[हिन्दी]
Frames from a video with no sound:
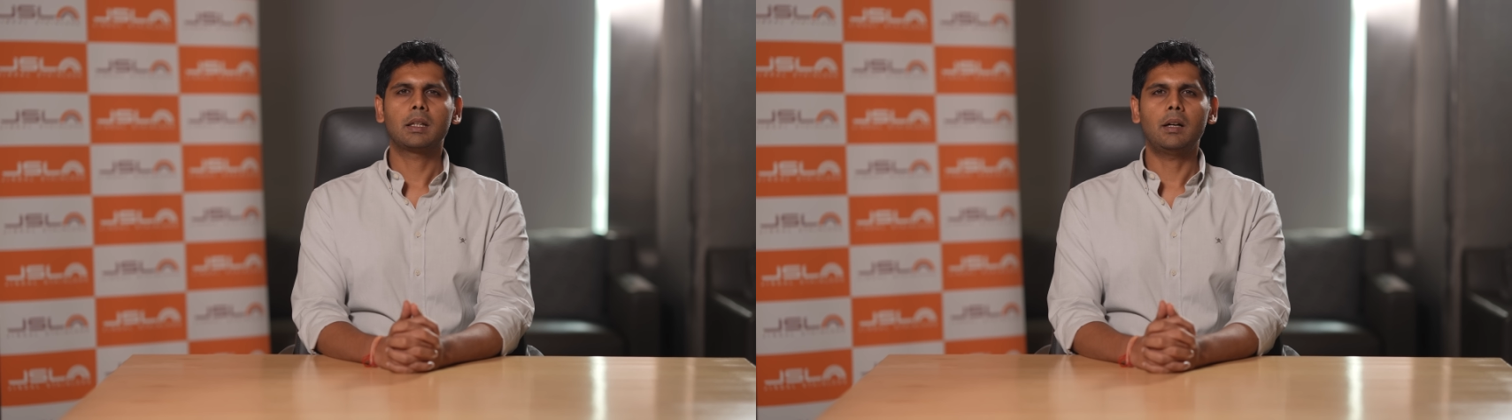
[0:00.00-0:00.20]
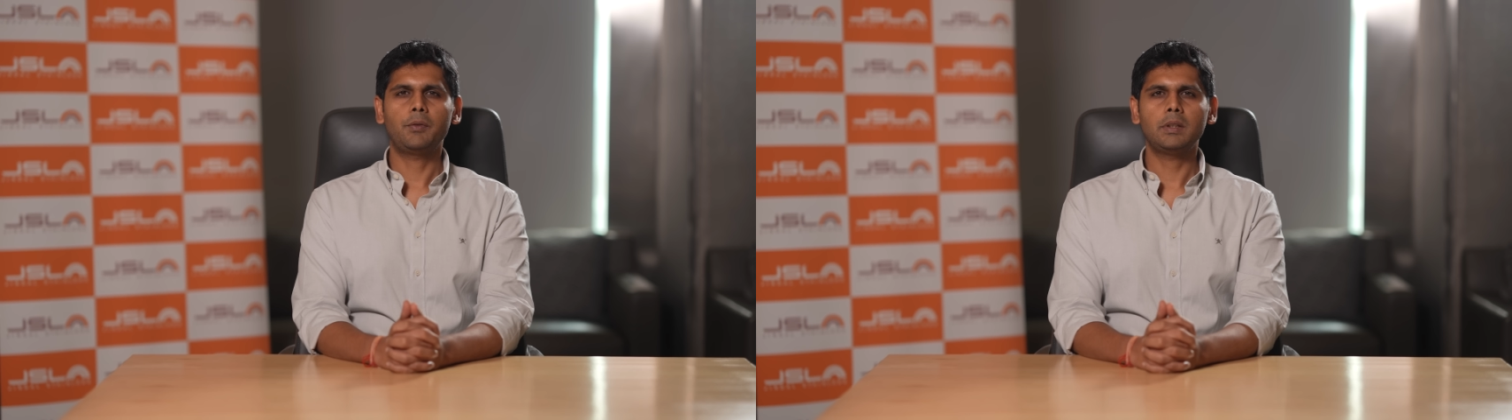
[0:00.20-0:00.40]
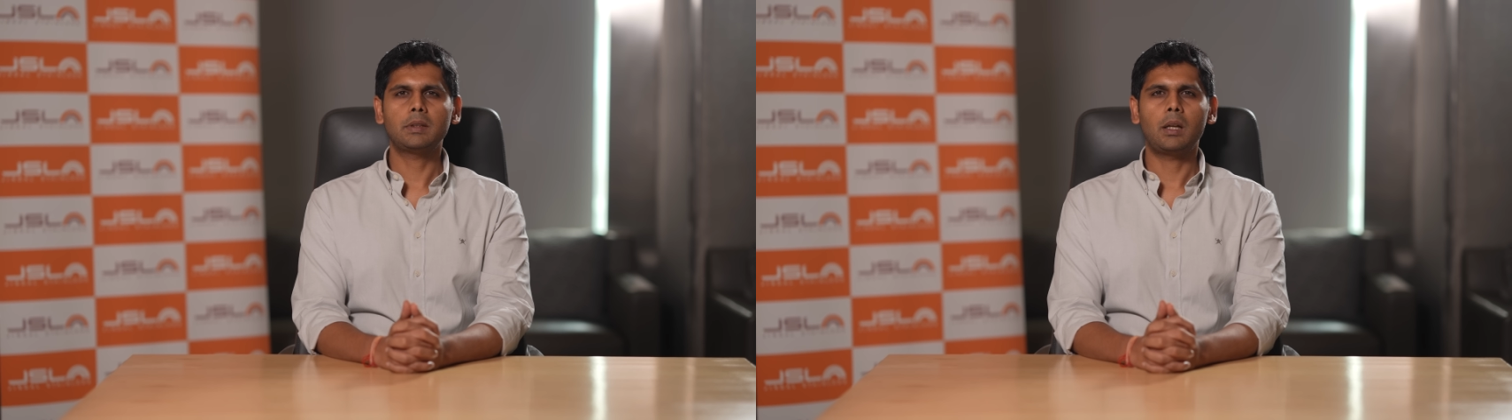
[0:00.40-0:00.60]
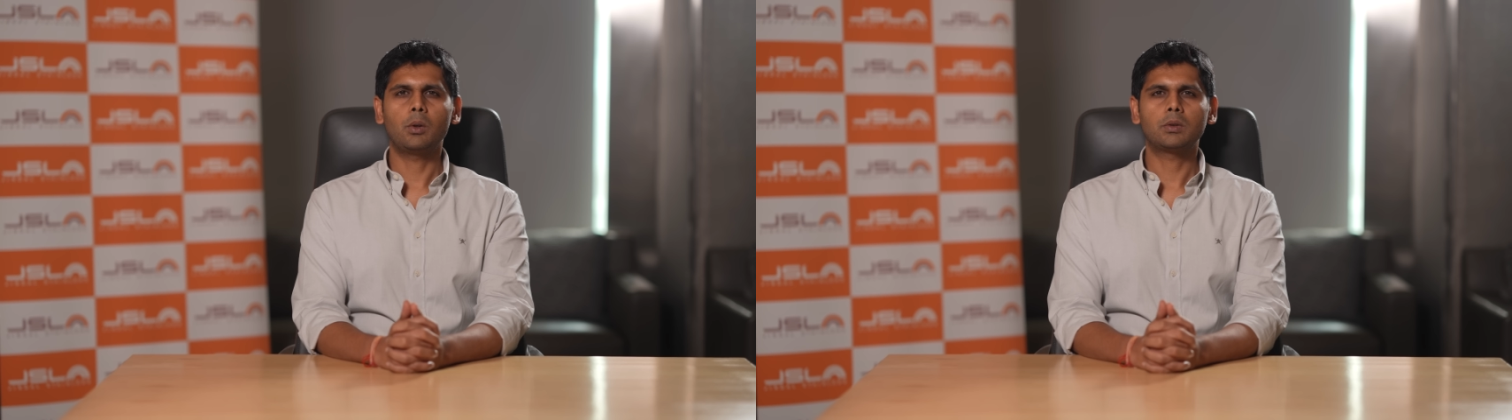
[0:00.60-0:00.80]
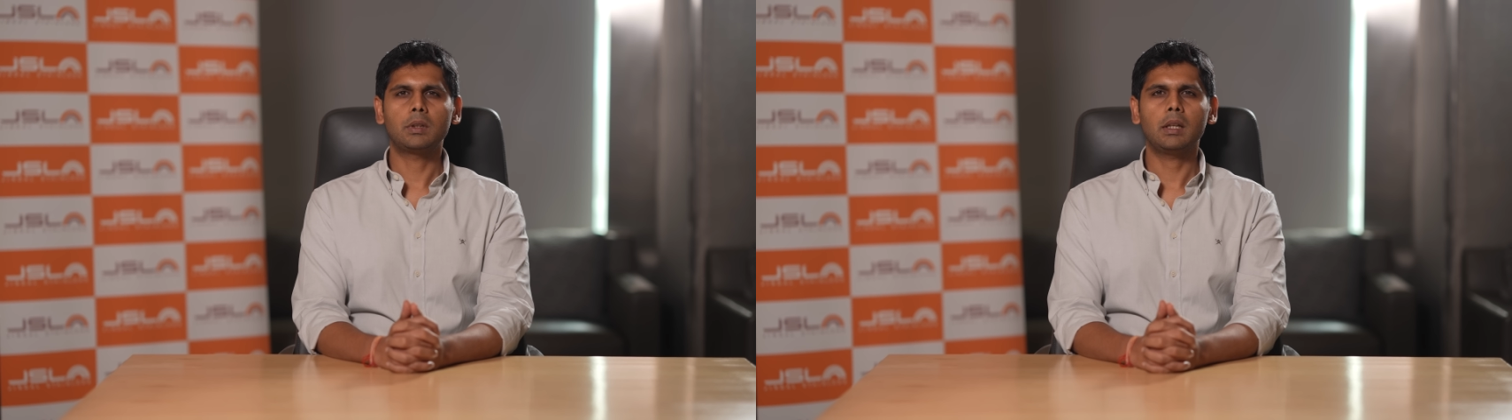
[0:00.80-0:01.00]
काफ़ी
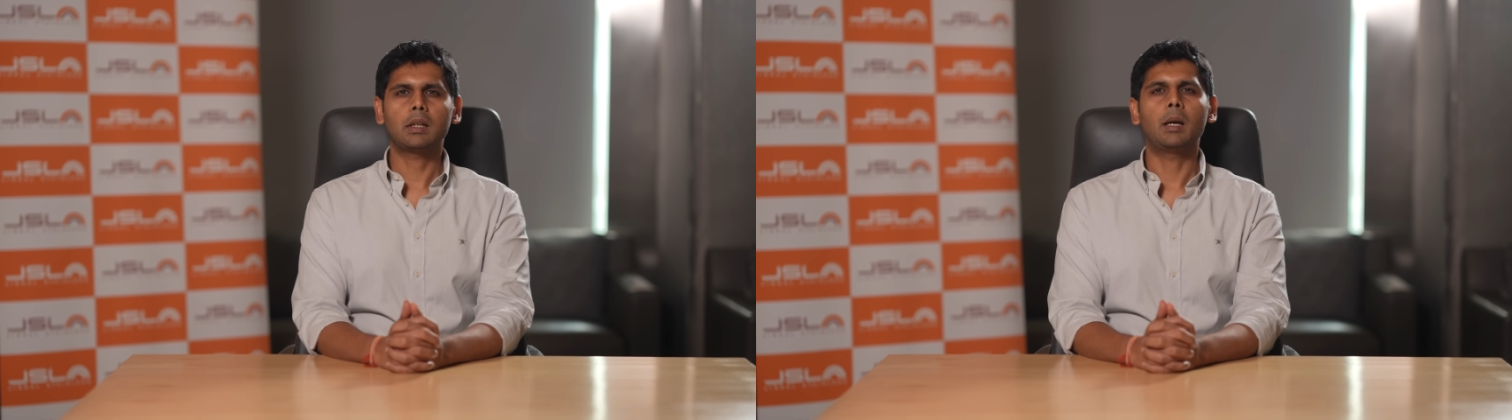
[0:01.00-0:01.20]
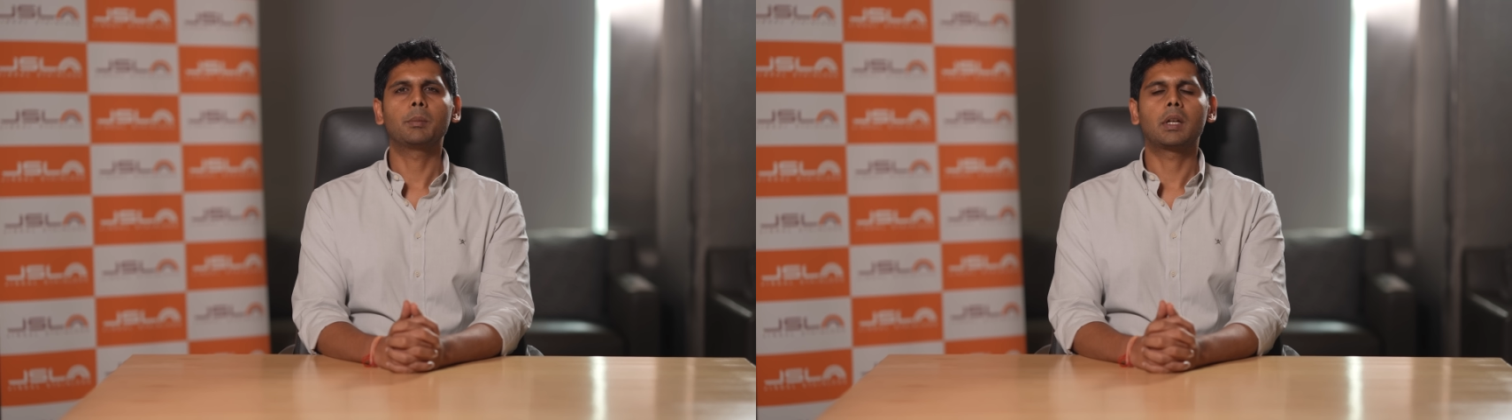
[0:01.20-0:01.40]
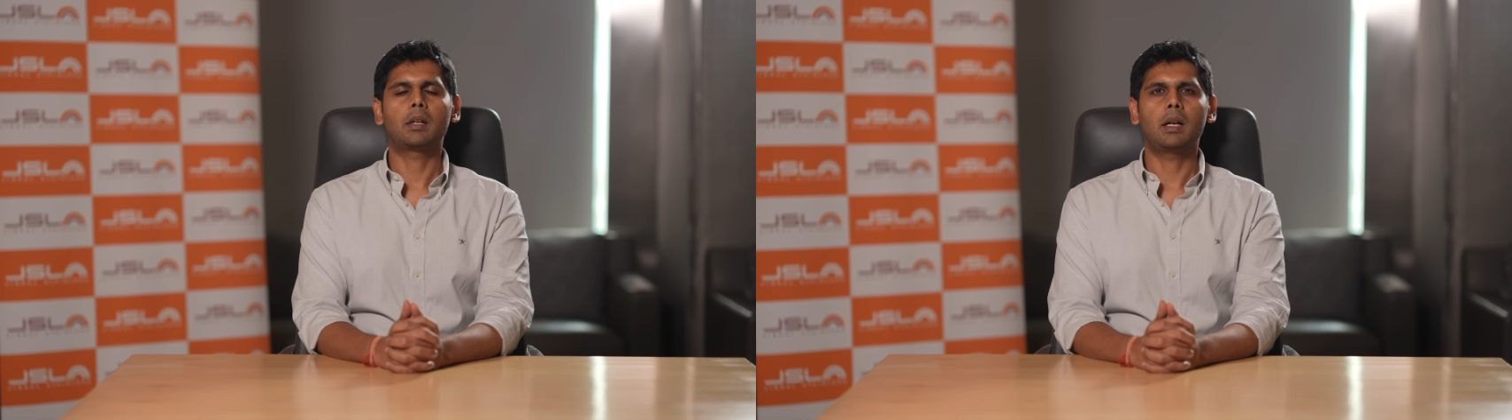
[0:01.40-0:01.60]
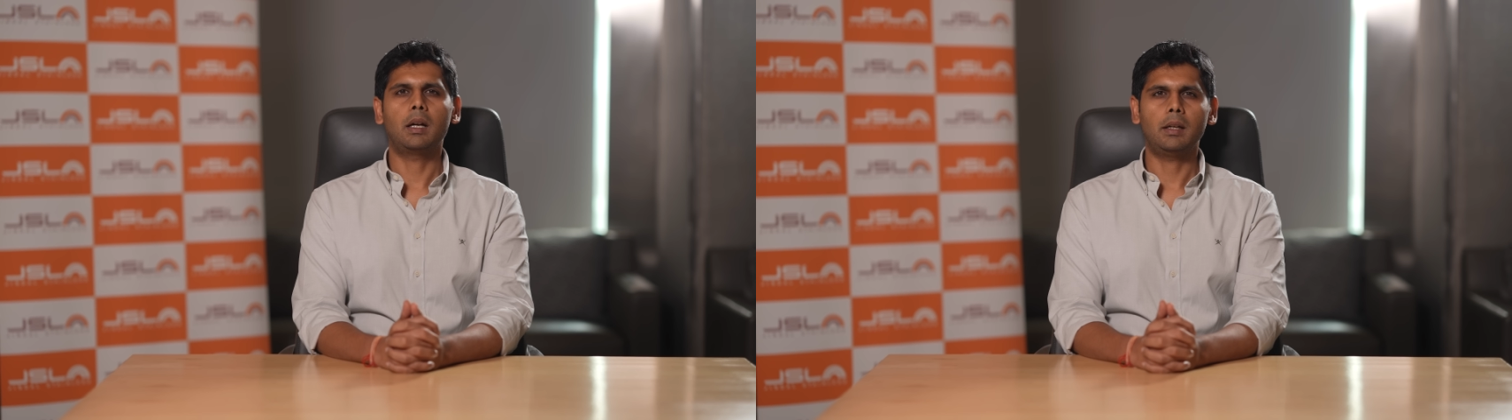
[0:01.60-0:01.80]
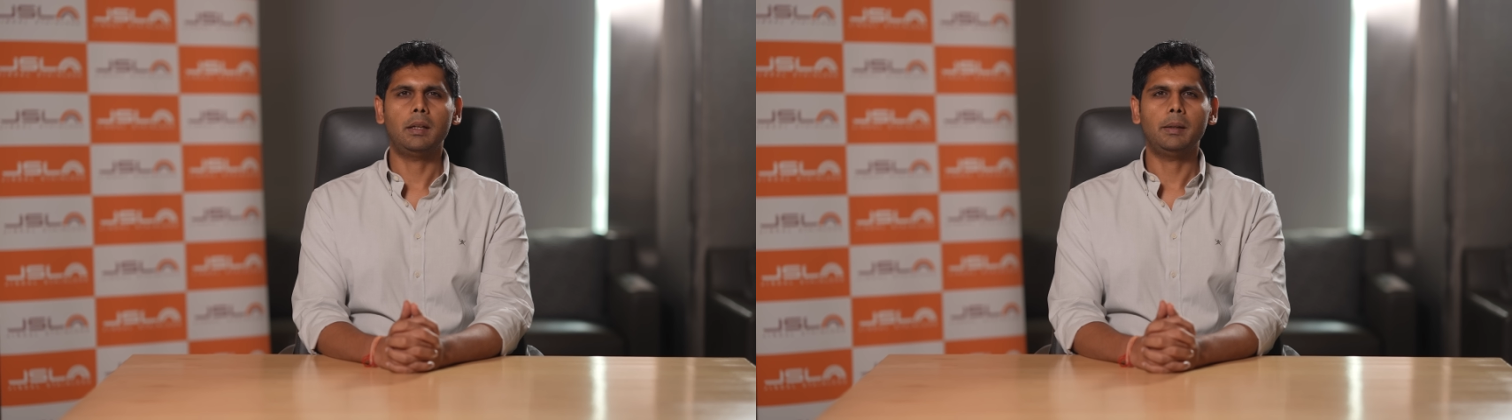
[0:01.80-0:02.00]
सालों से काम कर
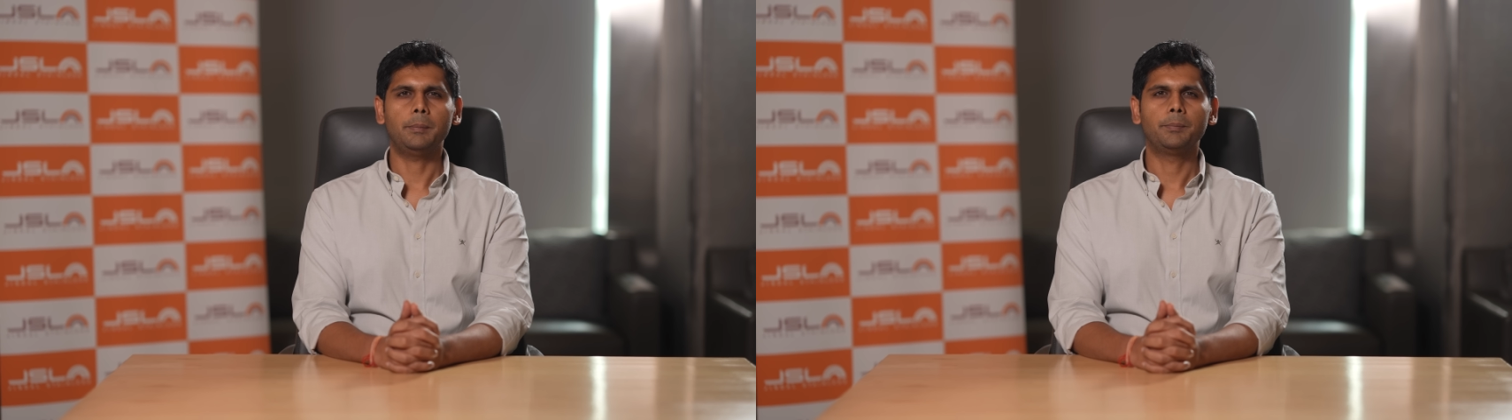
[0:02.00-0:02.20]
रहा है